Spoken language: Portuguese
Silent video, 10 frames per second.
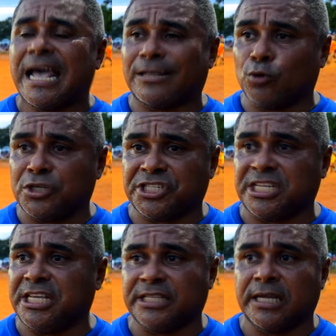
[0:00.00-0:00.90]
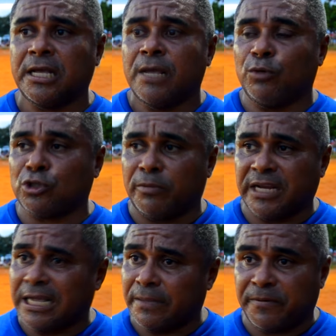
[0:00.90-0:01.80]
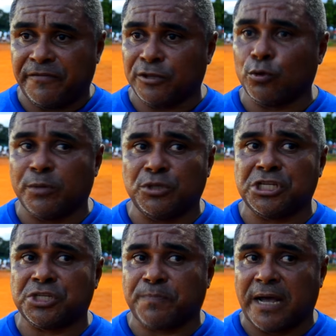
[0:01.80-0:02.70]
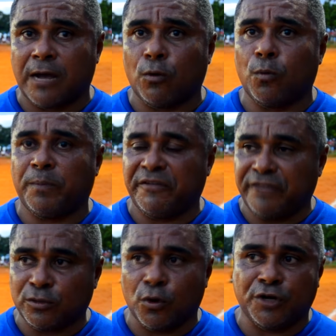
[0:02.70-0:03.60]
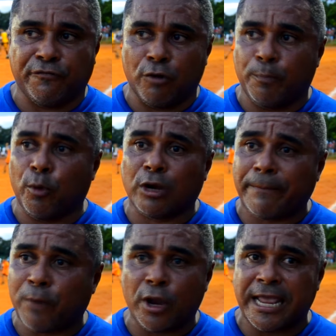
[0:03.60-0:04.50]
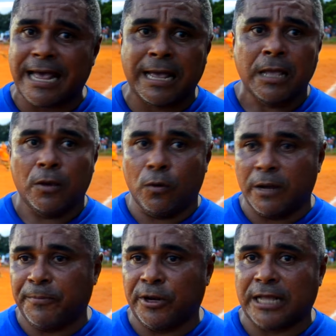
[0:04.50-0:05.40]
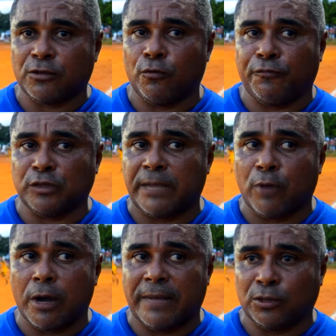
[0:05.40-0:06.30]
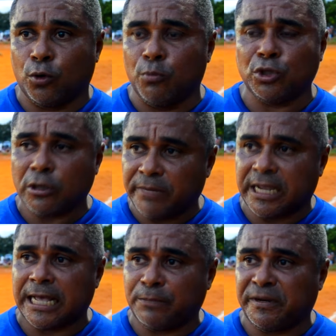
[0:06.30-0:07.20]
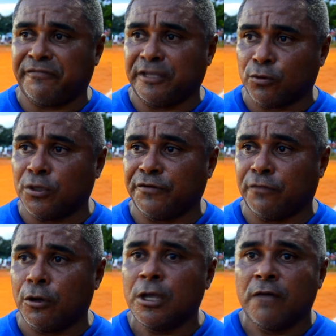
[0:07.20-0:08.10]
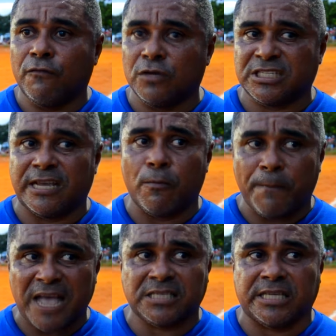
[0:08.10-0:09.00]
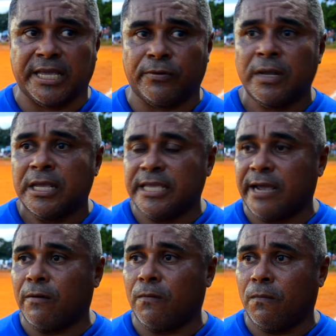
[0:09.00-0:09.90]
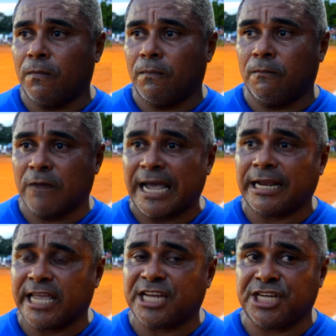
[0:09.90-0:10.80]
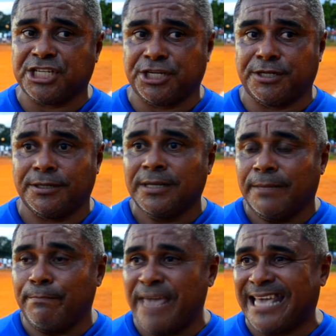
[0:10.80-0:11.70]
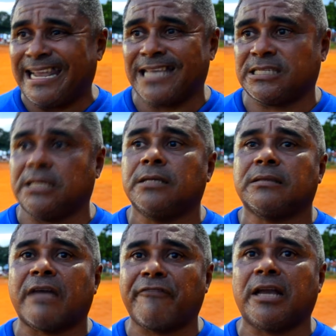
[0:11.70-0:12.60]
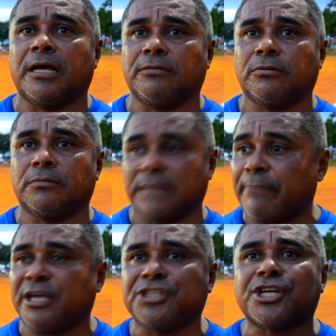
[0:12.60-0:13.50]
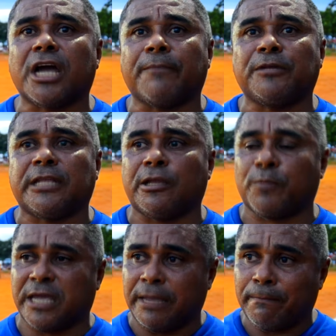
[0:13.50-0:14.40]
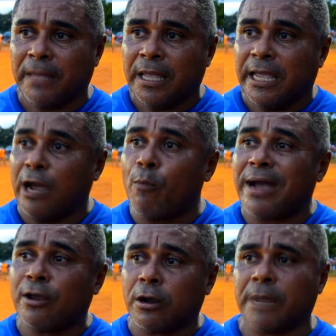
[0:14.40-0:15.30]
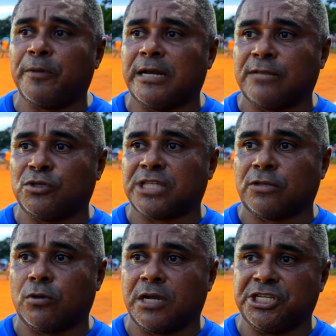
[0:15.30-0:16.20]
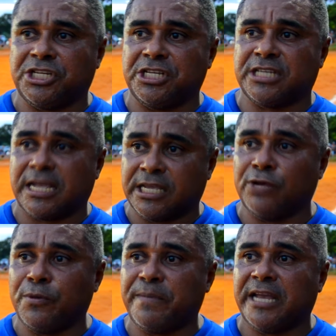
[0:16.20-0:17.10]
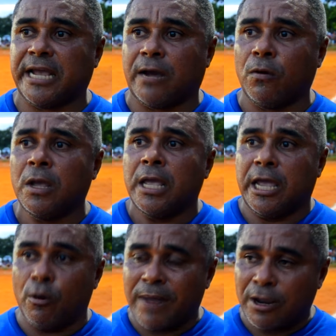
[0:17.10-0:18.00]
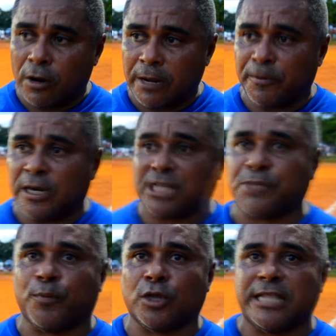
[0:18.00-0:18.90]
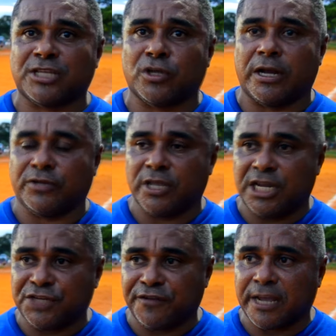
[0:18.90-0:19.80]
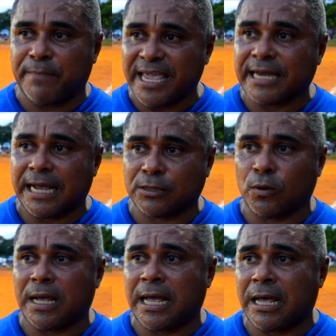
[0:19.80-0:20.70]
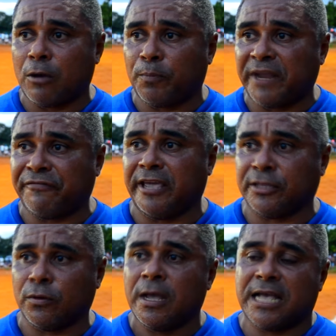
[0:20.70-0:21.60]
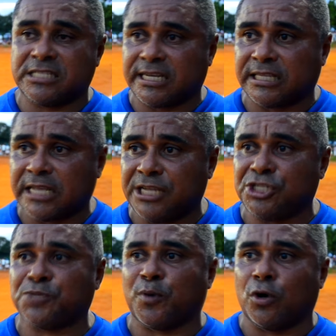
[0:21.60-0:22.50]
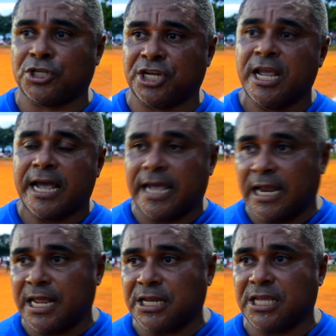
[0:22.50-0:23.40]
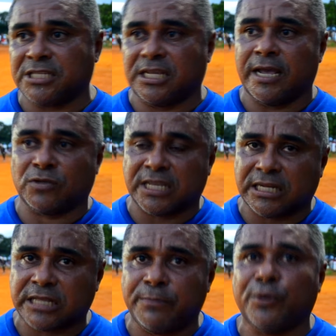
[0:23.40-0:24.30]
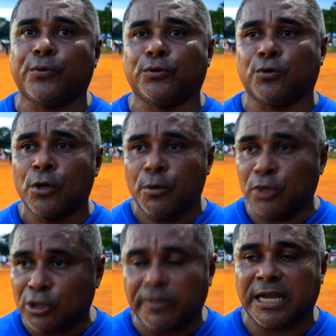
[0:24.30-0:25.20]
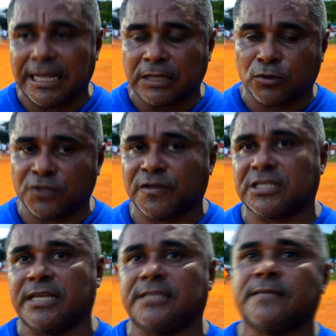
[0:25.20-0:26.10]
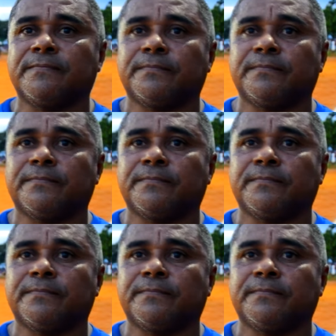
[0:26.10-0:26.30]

a torcida, muito obrigado à Prefeitura Municipal, o prefeito Ronivon, por apoiar o campeonato futebol amador. Muito obrigado, prefeito Ronivon. Você é um parceiro e é um, um cara que a gente merece estar tá falando na beira de campo, entendeu? Porque é o maior campeonato do estado Tocantins aqui no Imperial. É o maior campeonato de Porto Nacional. Então a gente fica bem grato ao prefeito, à Secretaria de Esporte, à Helenice, ao secretário Miú conteúdo. Muito obrigado a todos vocês.